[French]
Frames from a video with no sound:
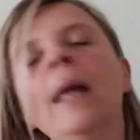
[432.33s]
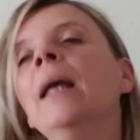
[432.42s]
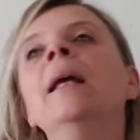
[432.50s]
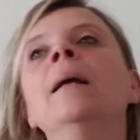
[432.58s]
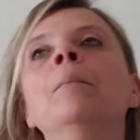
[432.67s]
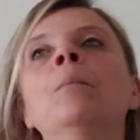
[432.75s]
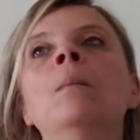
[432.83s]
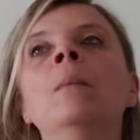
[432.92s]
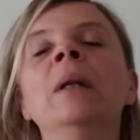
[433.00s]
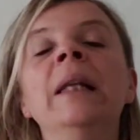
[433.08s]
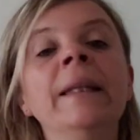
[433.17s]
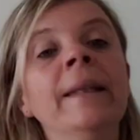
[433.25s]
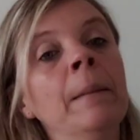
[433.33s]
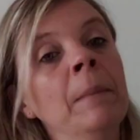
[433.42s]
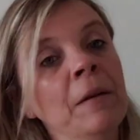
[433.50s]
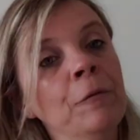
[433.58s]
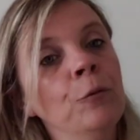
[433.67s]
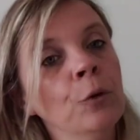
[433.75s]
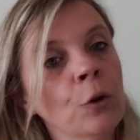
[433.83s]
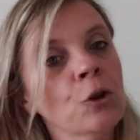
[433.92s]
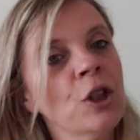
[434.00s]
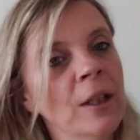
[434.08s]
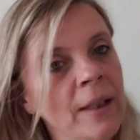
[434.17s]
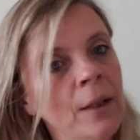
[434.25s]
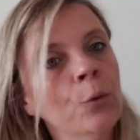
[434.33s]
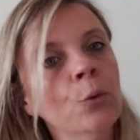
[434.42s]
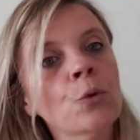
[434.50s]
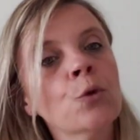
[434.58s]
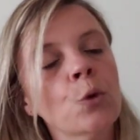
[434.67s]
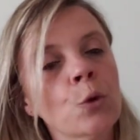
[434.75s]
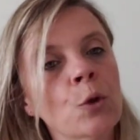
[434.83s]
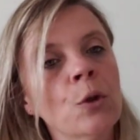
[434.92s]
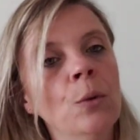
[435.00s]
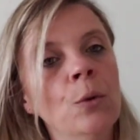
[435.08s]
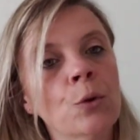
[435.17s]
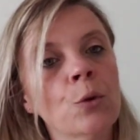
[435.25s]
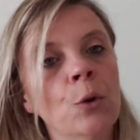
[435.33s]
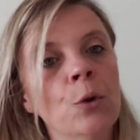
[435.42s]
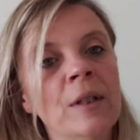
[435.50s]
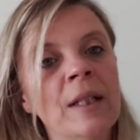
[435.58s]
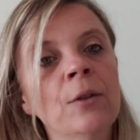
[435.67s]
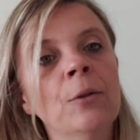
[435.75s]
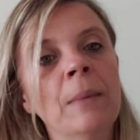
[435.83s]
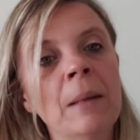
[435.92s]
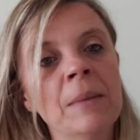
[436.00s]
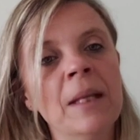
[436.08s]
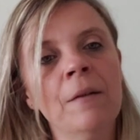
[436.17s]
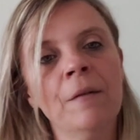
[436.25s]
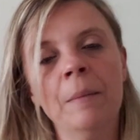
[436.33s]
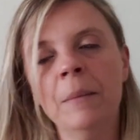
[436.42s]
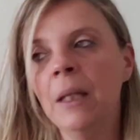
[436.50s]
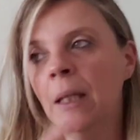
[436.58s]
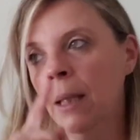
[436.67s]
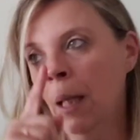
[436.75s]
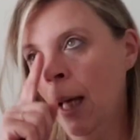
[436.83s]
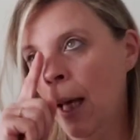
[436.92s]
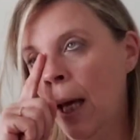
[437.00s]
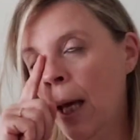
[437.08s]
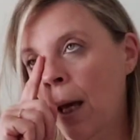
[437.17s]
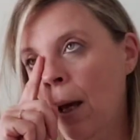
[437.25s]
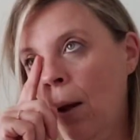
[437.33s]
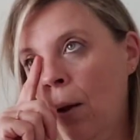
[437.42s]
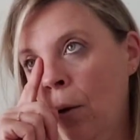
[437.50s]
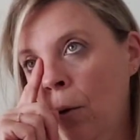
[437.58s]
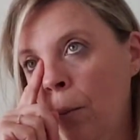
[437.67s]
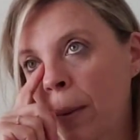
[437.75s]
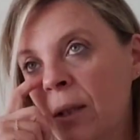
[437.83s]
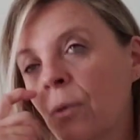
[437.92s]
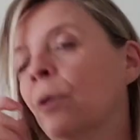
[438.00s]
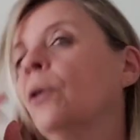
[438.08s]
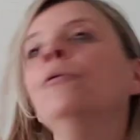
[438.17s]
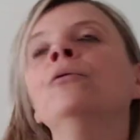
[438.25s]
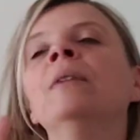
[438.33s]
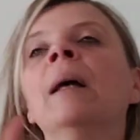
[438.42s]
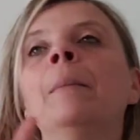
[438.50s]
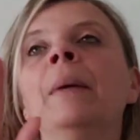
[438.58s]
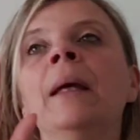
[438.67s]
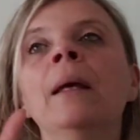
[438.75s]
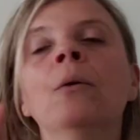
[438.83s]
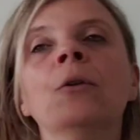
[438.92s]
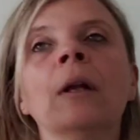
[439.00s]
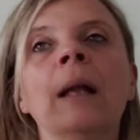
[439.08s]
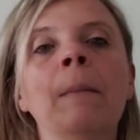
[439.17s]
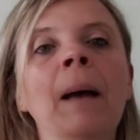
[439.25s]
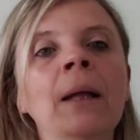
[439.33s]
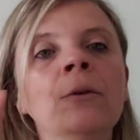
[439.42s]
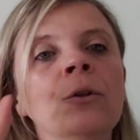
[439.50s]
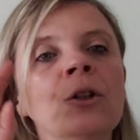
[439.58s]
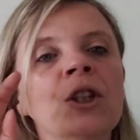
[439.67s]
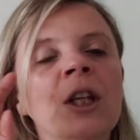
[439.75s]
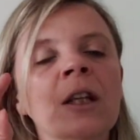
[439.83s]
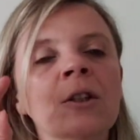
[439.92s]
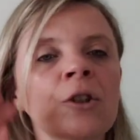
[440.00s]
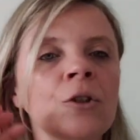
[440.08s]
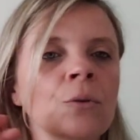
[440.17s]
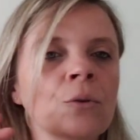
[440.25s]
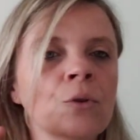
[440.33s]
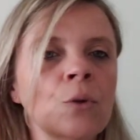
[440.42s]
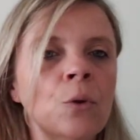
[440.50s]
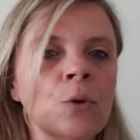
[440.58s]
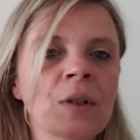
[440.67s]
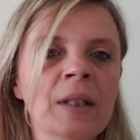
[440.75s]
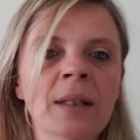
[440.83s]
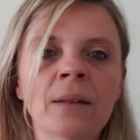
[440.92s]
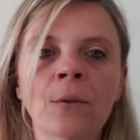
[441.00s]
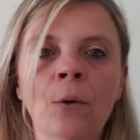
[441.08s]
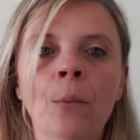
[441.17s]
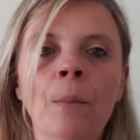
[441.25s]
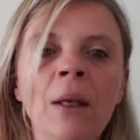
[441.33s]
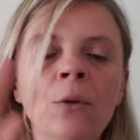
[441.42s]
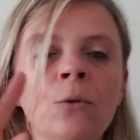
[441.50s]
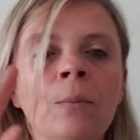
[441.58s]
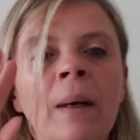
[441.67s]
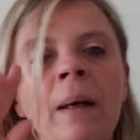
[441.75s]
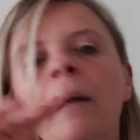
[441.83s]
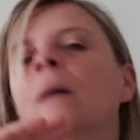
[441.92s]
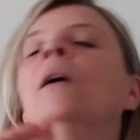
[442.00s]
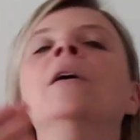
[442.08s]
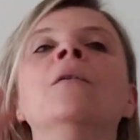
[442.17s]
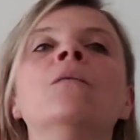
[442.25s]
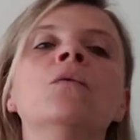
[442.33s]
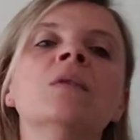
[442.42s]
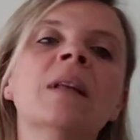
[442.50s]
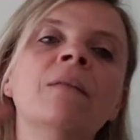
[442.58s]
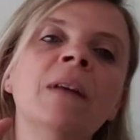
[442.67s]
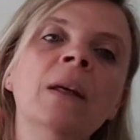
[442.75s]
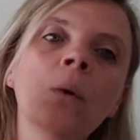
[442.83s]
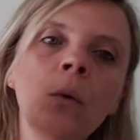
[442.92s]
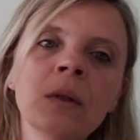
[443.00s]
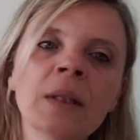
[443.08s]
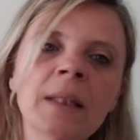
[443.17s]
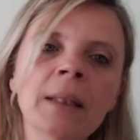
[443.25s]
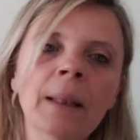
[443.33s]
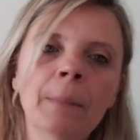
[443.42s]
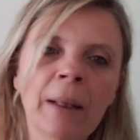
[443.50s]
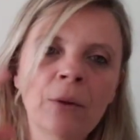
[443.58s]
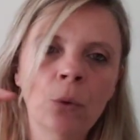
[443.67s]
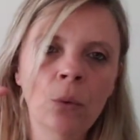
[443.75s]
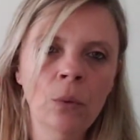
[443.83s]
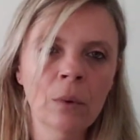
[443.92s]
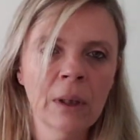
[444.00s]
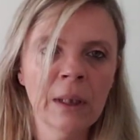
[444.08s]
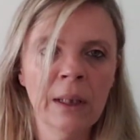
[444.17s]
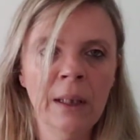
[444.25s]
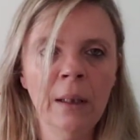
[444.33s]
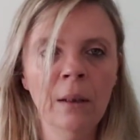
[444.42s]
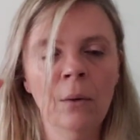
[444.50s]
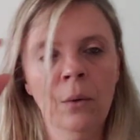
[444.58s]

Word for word: Et l'idée m'est venue quand j'étais donc sur, ce, sur, le site de Mamselle Family. Euh, parce que quand vous tapez dans la barre de recherche euh, sur le site euh, maillot de bain, vous avez aussi des patrons qui,